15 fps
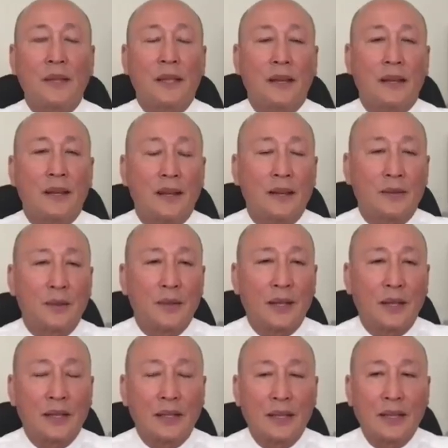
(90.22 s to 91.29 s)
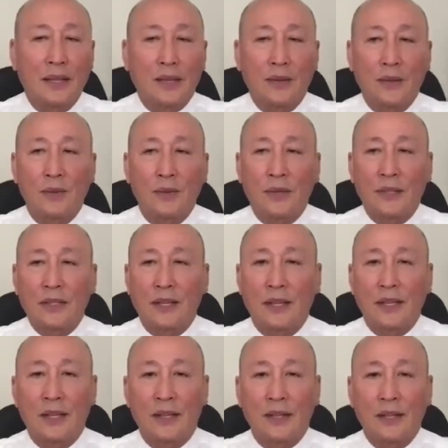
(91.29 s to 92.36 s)
Dạ, yeah, chúng ta cái này chúng ta
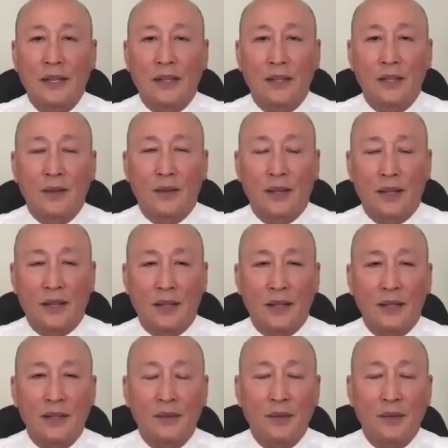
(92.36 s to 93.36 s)
trả lời rất là nhiều lần rồi,